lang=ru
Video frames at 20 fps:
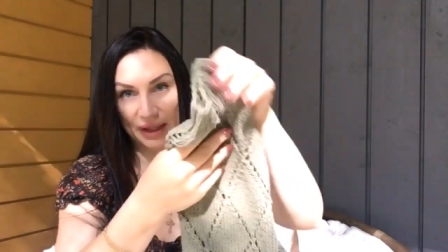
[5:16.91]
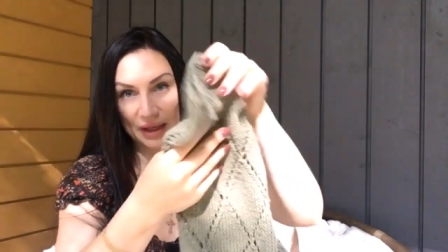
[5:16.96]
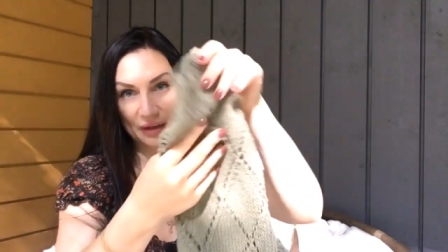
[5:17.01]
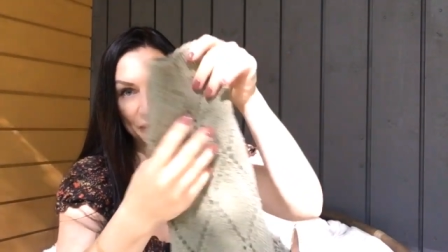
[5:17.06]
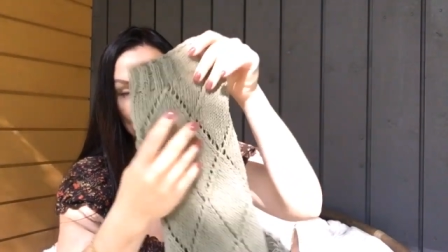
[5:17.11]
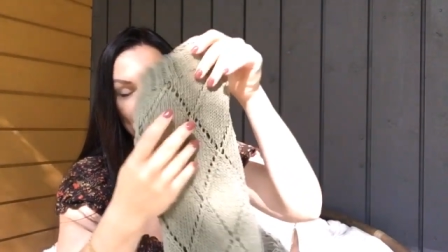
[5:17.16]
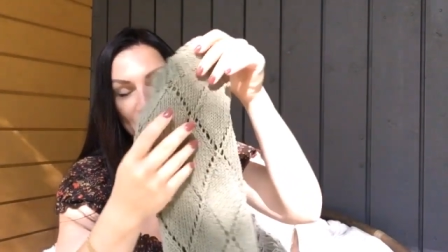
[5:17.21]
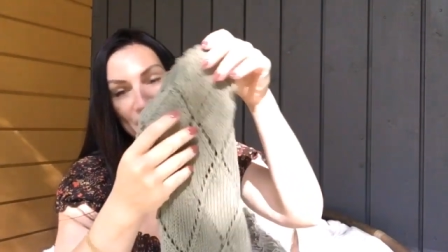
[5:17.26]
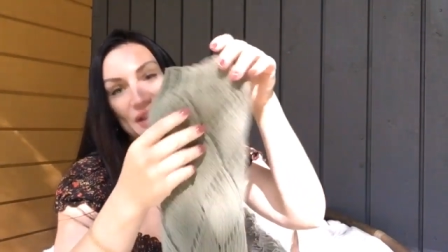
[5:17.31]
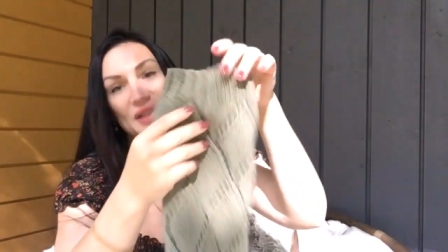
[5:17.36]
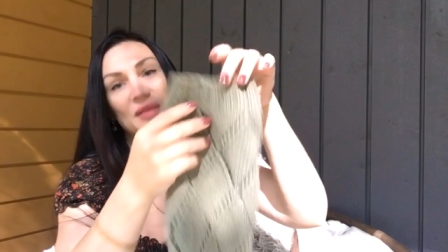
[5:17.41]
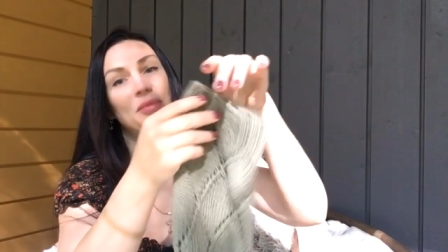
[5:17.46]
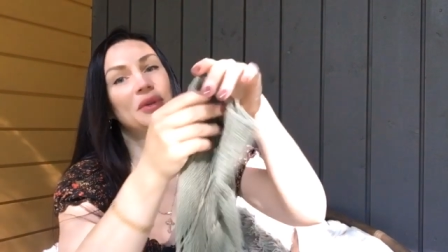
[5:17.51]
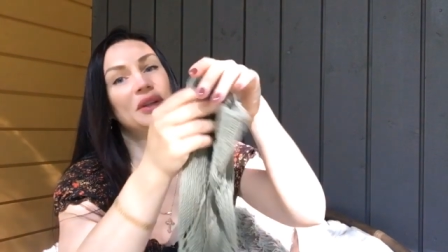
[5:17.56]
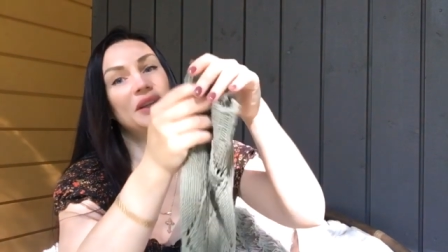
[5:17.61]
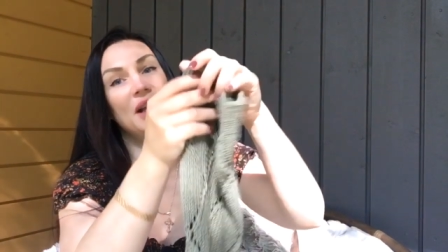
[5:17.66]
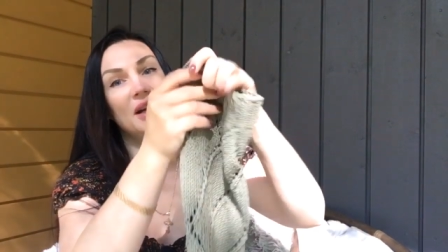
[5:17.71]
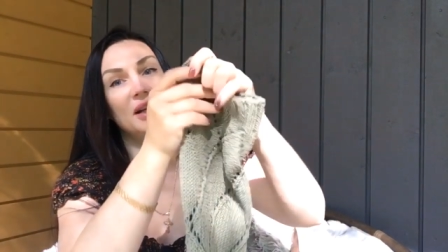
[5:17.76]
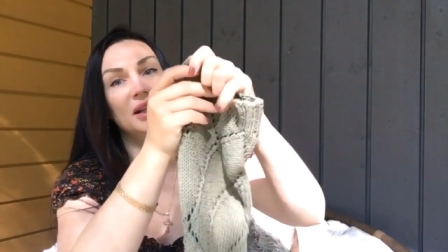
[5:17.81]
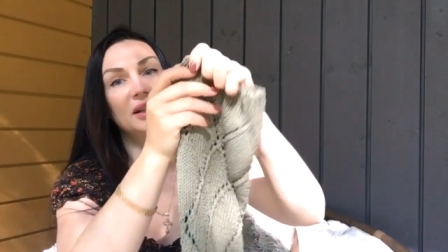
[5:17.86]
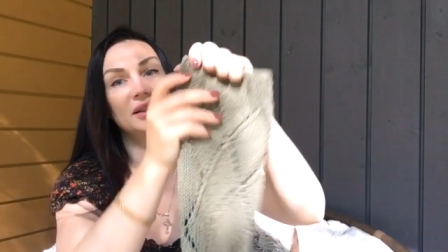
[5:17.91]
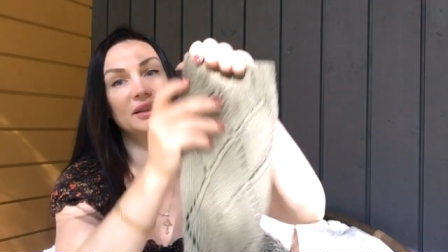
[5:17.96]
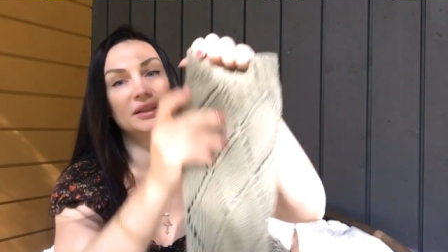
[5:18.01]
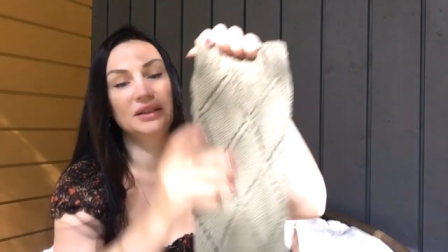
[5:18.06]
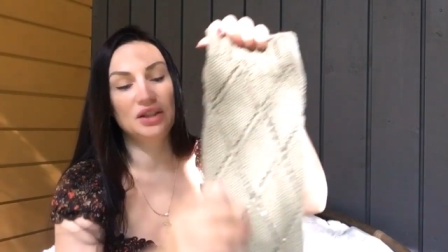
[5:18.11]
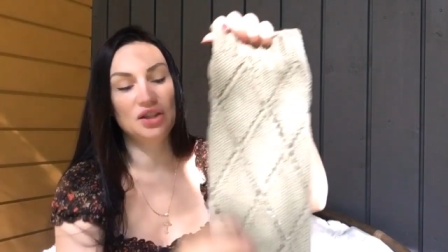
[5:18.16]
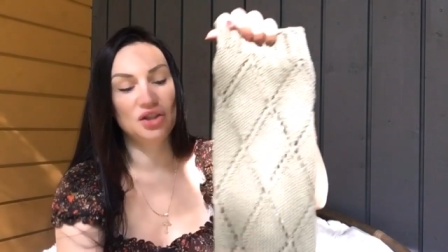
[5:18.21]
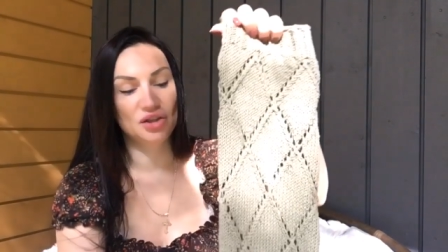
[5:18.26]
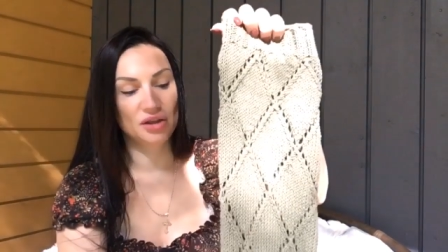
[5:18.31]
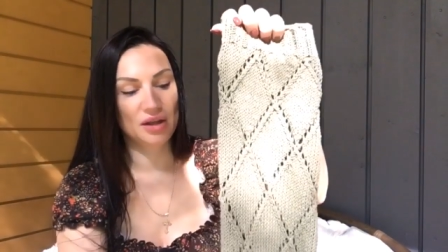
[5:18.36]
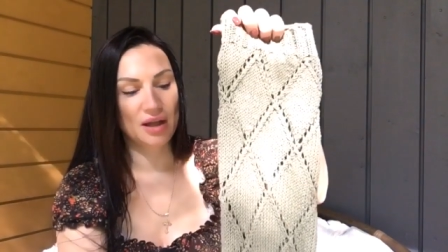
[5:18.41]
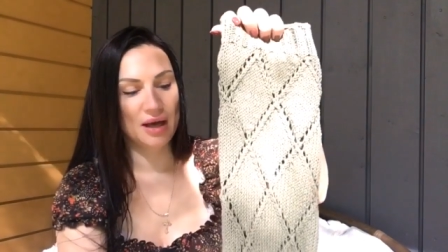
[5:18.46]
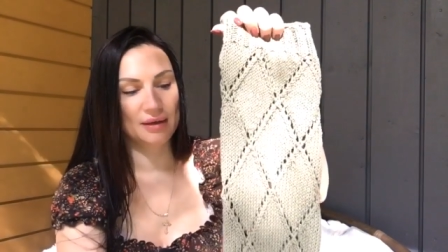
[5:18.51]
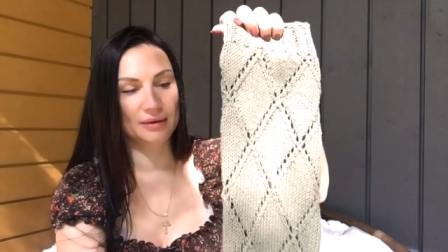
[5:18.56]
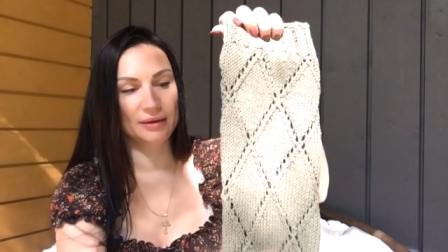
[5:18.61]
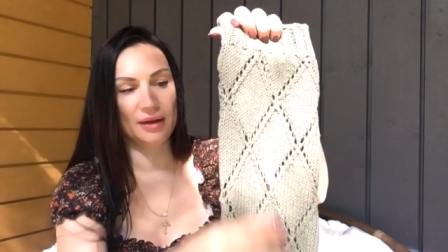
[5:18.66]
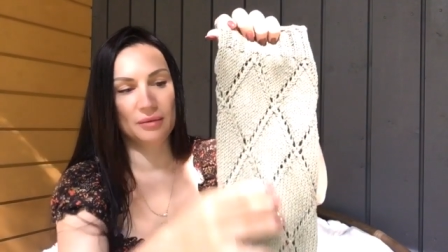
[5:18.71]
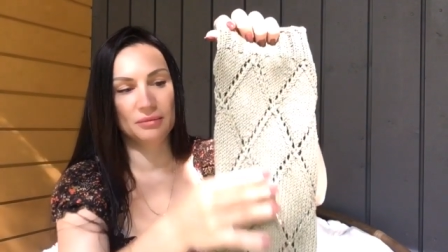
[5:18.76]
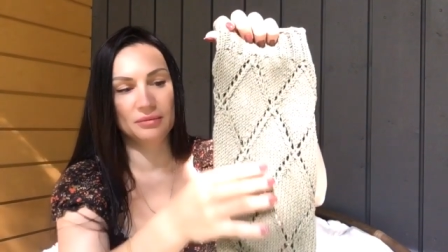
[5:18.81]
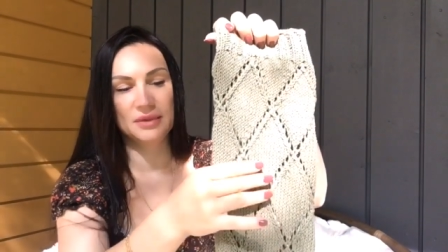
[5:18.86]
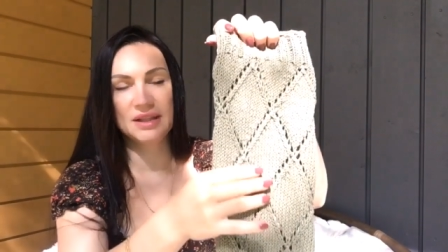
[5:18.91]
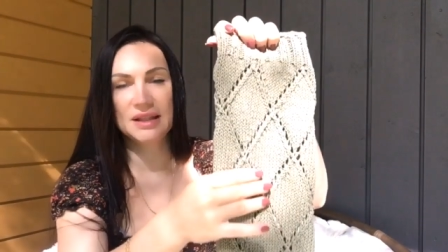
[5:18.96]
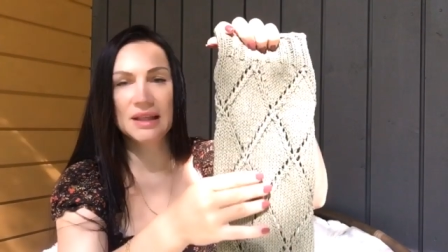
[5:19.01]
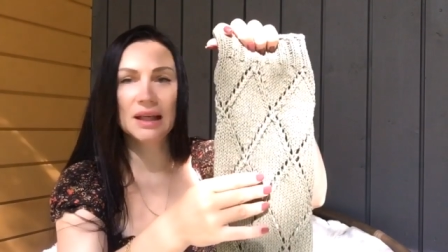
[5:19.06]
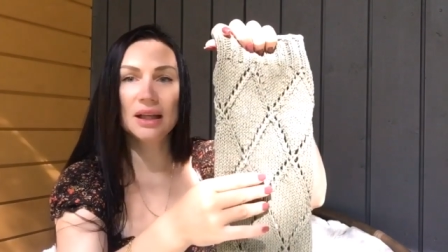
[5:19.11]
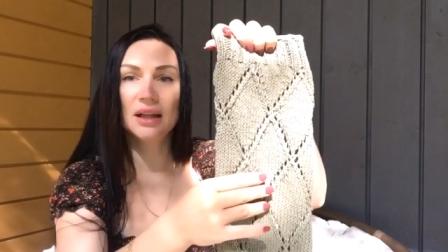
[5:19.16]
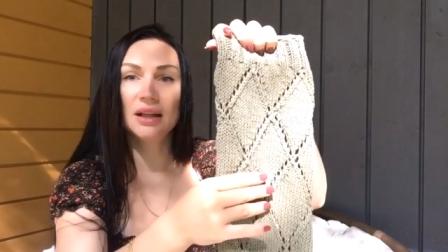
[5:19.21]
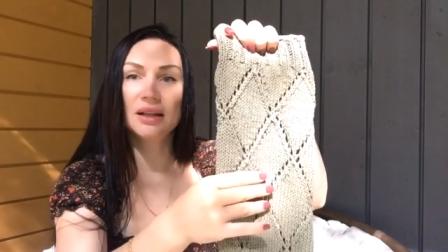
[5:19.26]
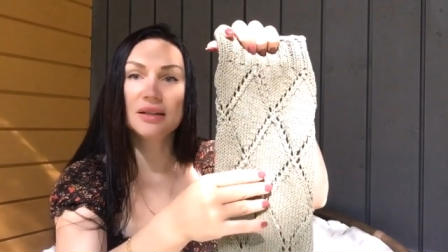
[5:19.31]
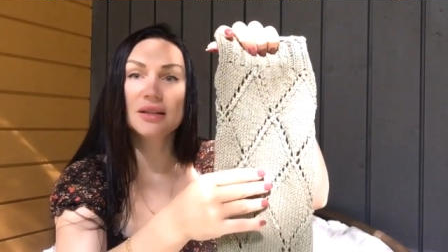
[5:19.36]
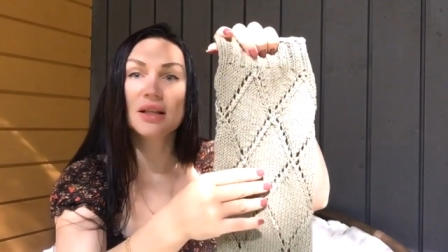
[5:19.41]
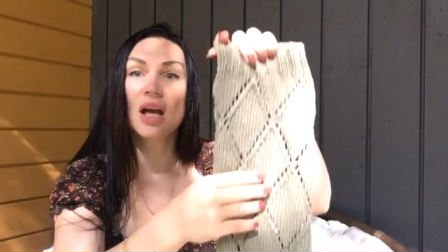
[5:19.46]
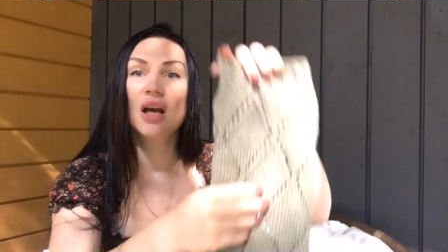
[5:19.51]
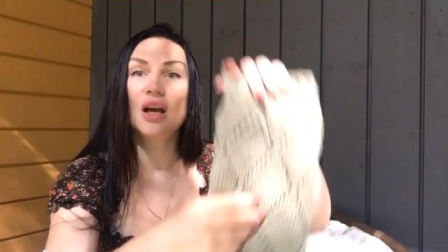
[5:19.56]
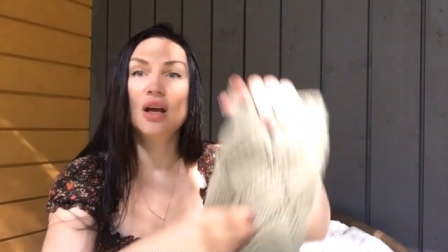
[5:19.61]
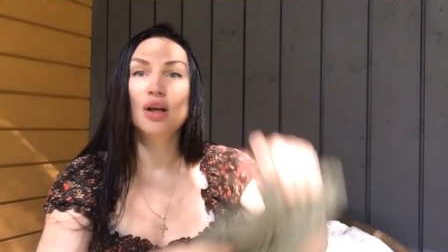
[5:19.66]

Я, в принципе, так и начала там делать,